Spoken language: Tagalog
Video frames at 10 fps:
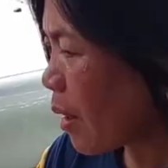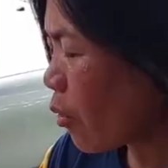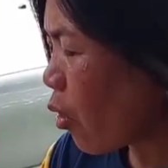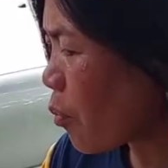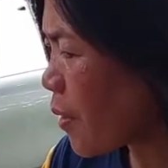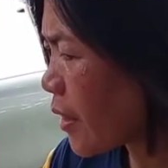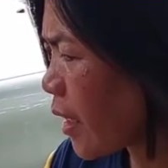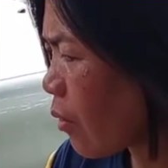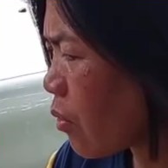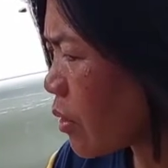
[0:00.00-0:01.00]
Mag-comment
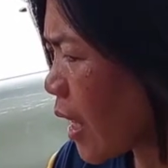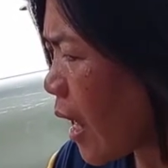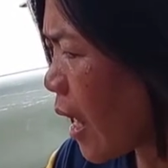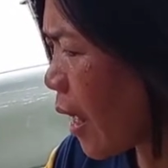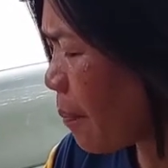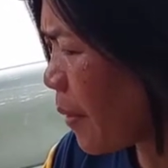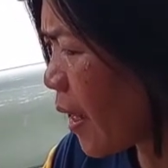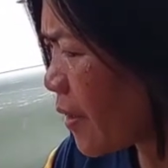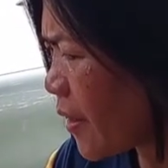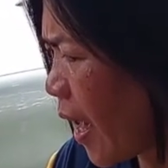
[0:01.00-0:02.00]
ako sa
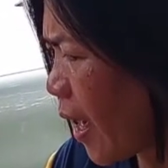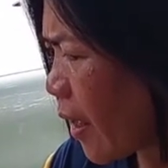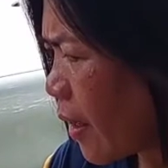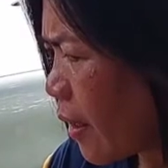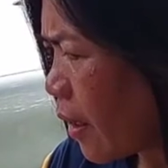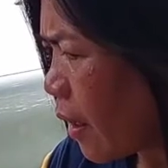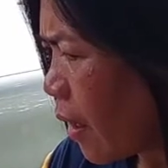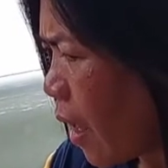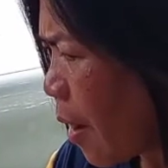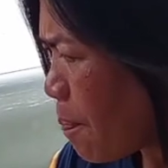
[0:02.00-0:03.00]
vlog niya.
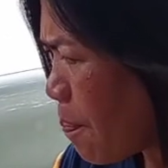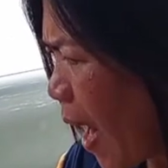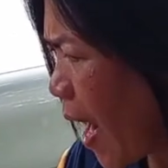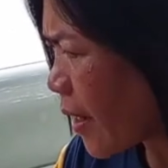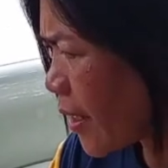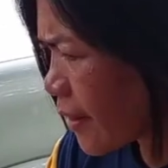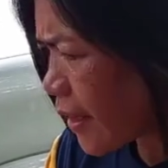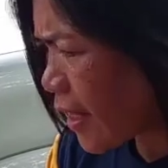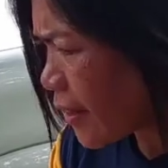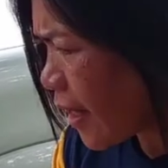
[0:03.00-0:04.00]
Ang pangit
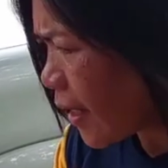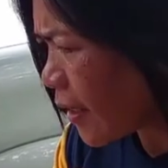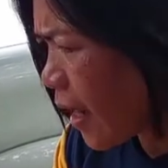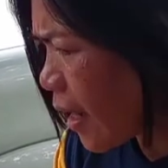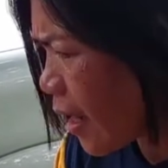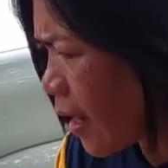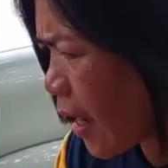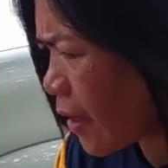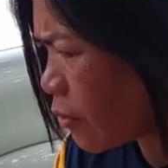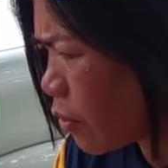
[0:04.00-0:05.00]
tingnan ng
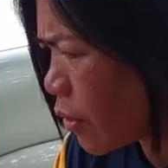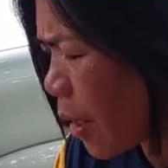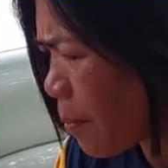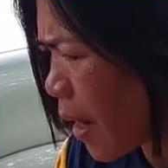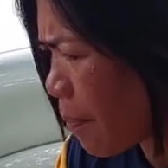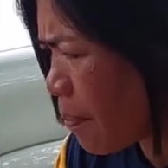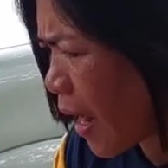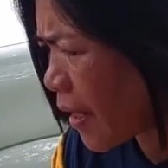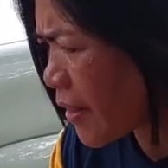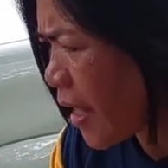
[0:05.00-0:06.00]
ano, ng mga
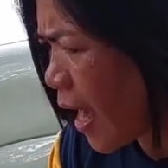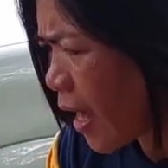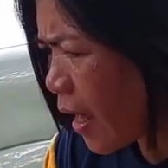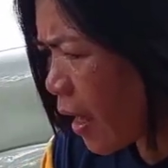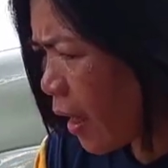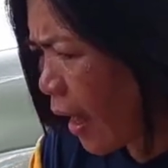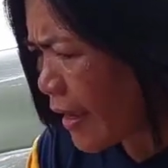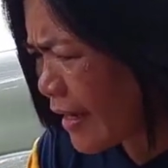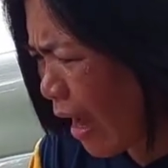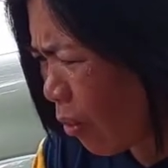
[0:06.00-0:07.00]
vlog niya.
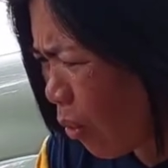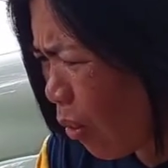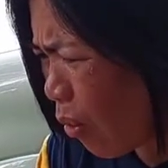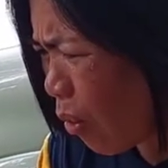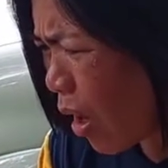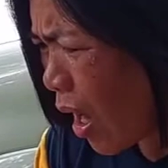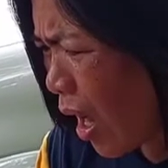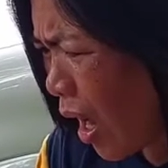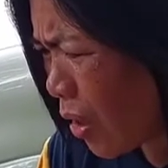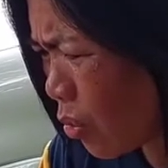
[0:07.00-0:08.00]
Ay naku.
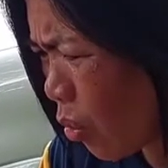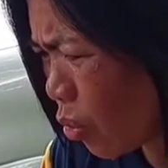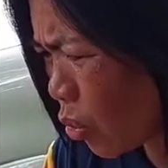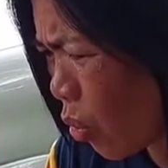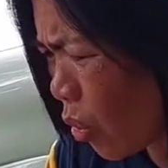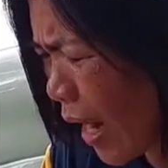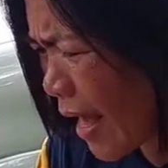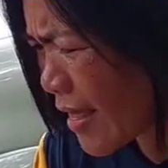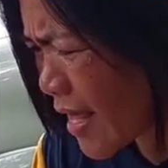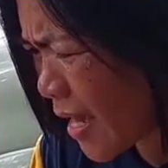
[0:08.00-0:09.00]
Ano tong
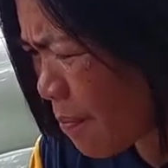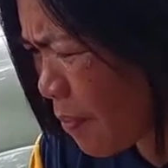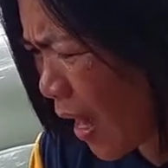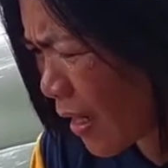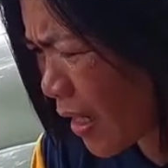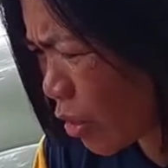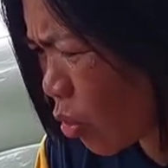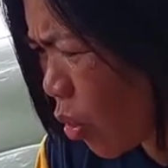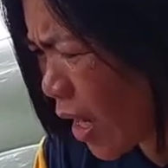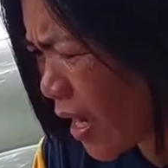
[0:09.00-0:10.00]
klaseng vlog na
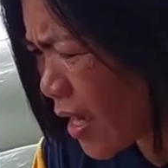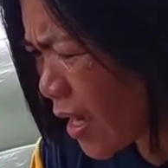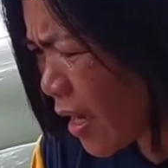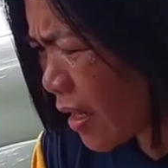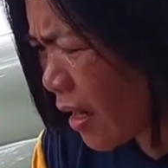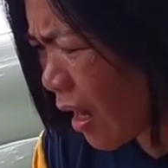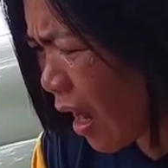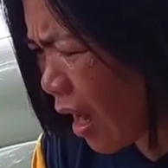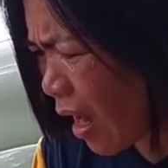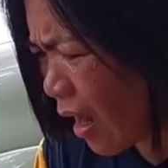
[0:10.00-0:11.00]
to? Eh,
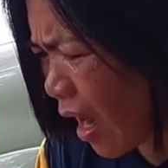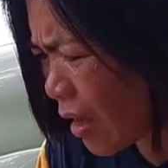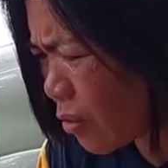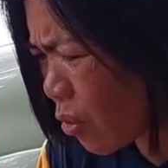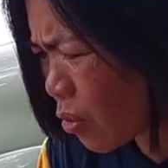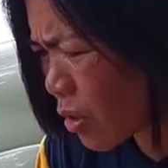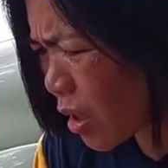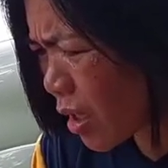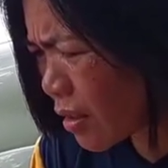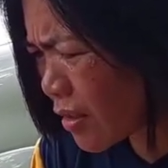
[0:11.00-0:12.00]
nakakaano
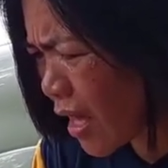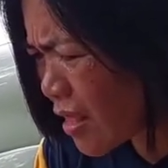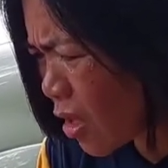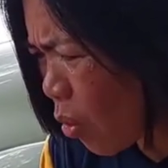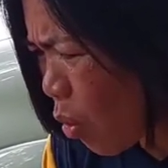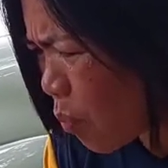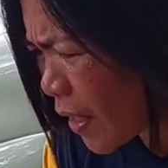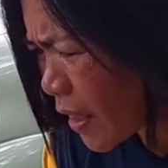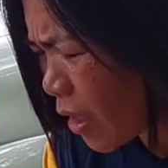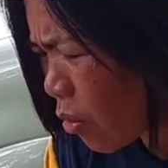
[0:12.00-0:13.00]
diyan sa
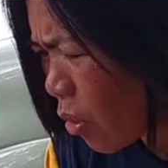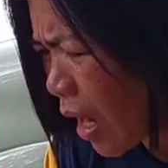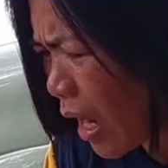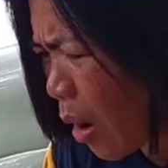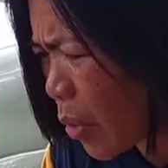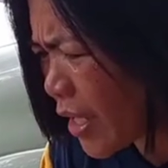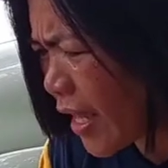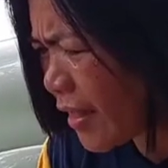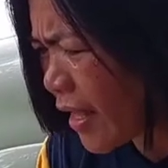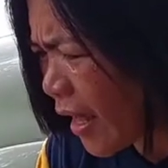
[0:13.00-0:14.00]
gubat, anong gagawin
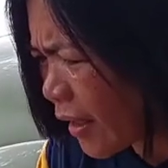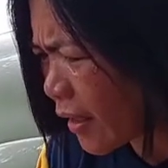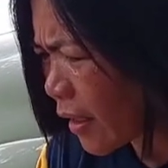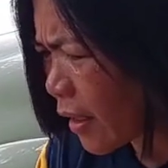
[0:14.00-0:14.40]
niya diyan?